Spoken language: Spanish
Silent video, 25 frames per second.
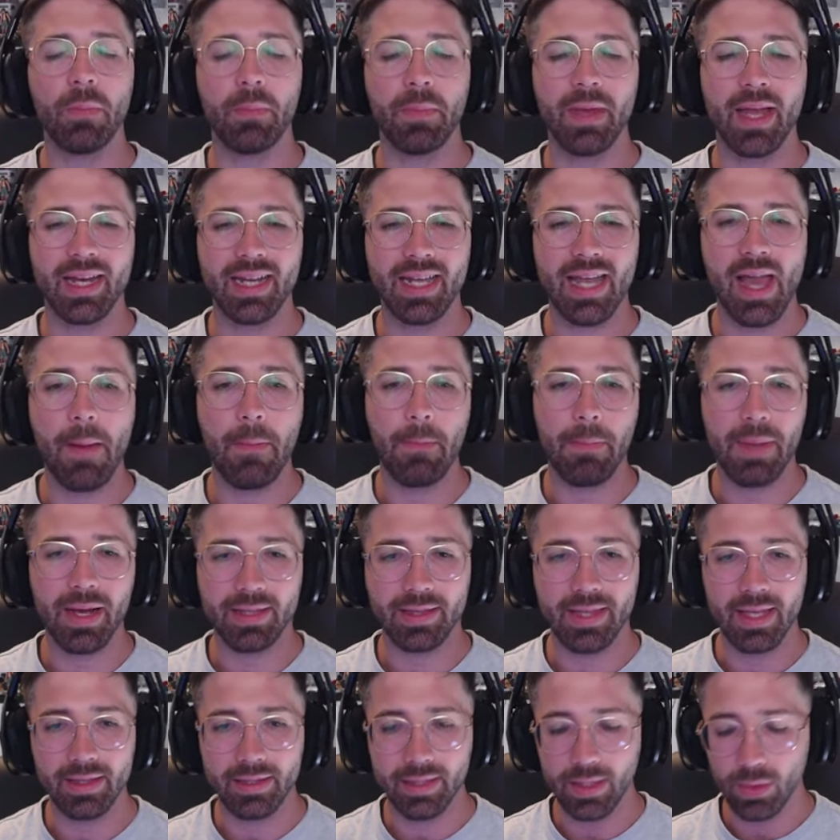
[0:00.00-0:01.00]
me haría
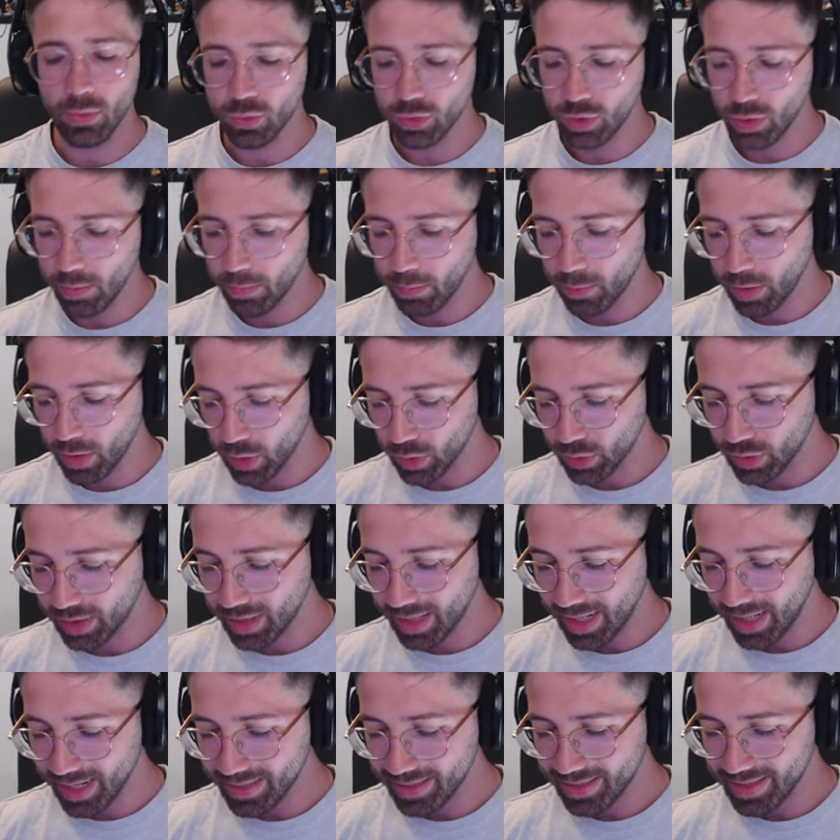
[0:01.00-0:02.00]
bastante ilusión, bueno,
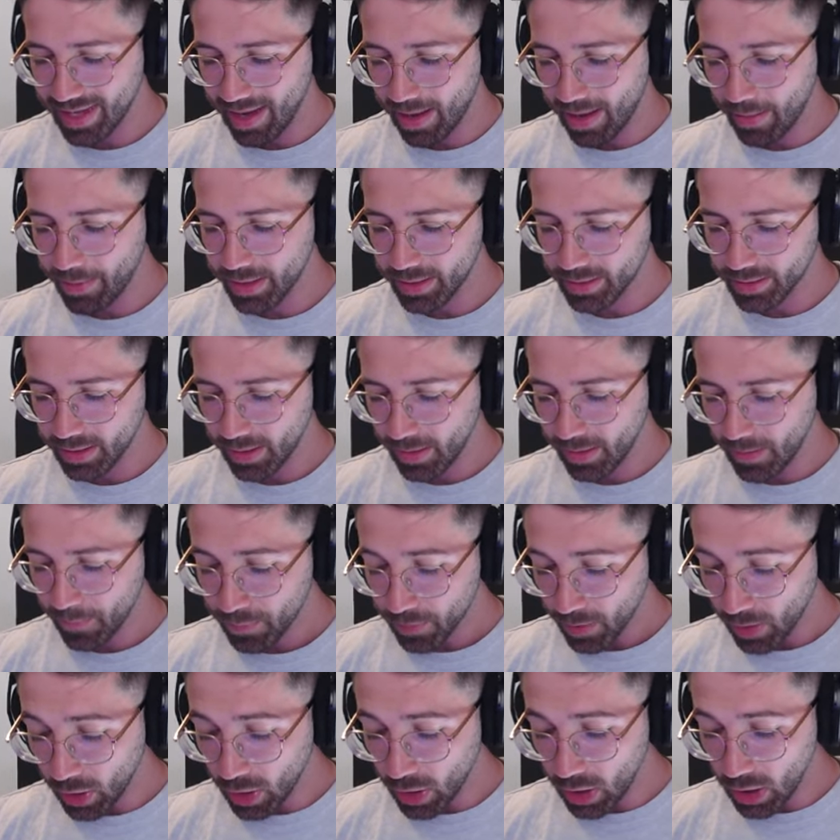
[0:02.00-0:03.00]
tres llaves
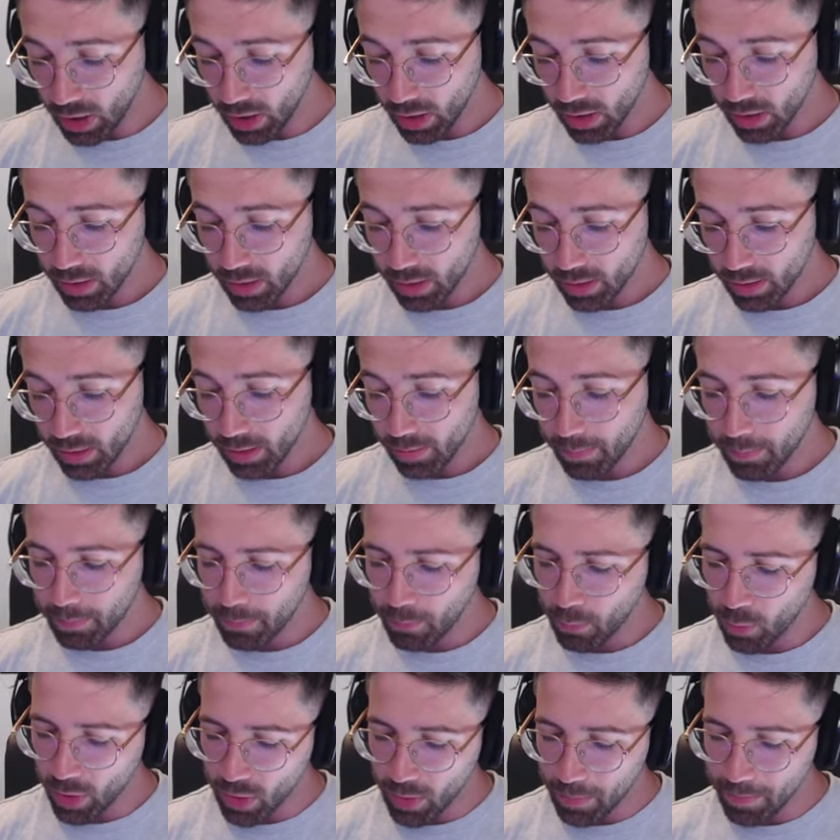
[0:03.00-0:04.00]
y
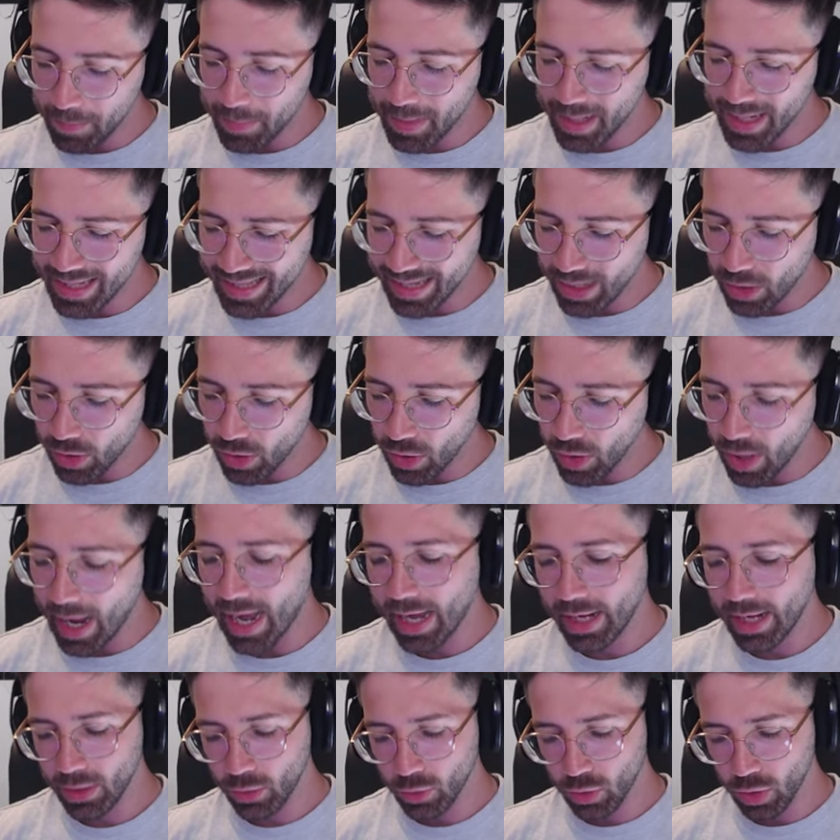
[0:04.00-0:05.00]
bueno, 1000 de oro,
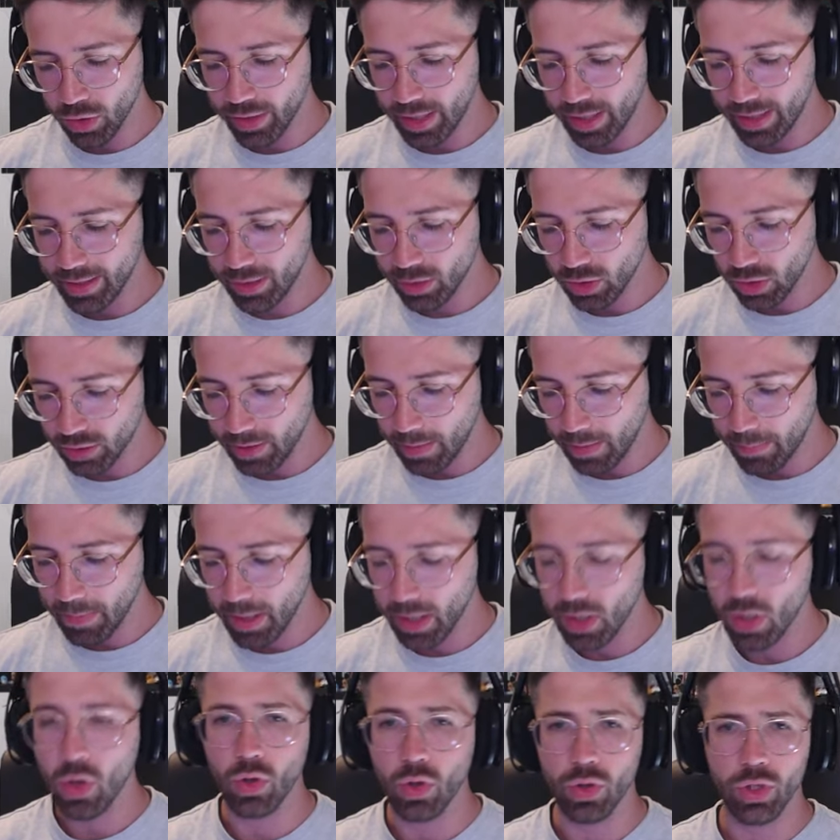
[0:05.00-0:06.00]
hay ah, unos daditos
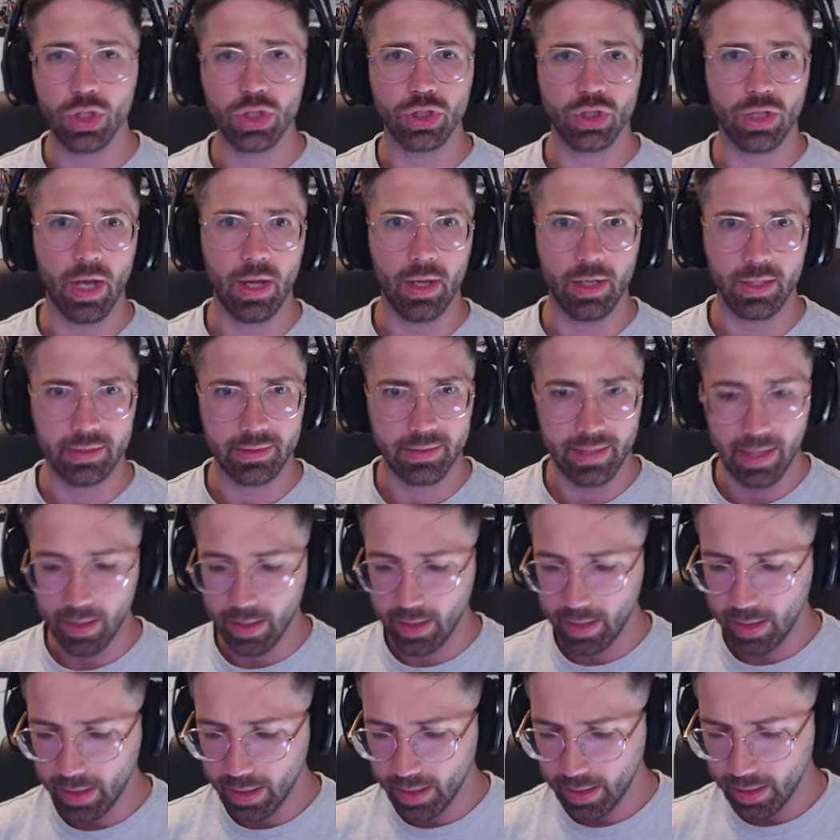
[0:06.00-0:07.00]
también, joder, está,
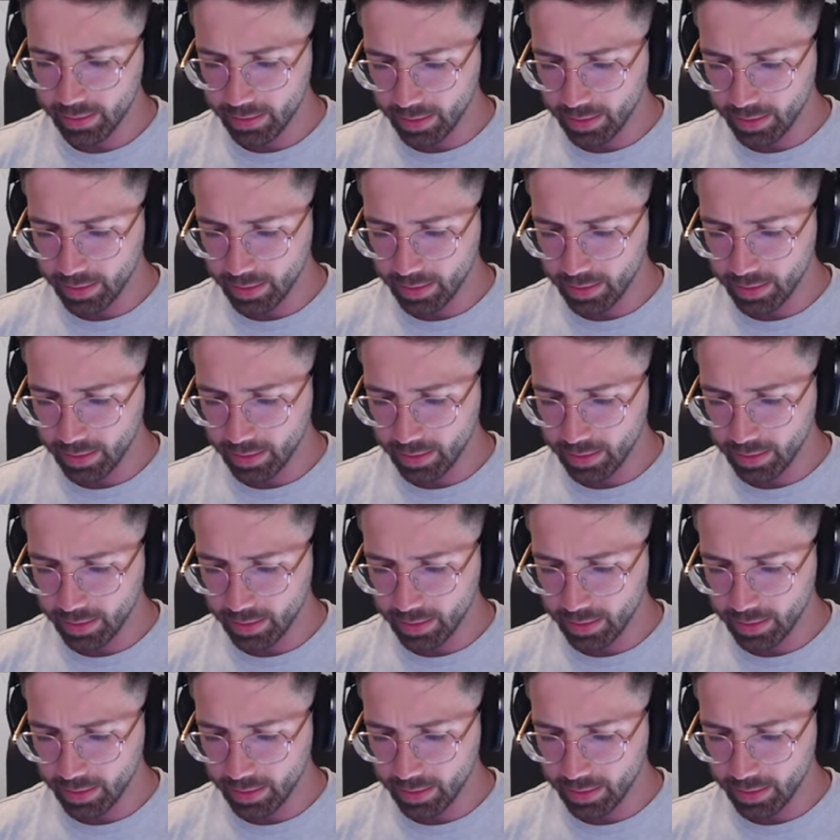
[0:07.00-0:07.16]
está,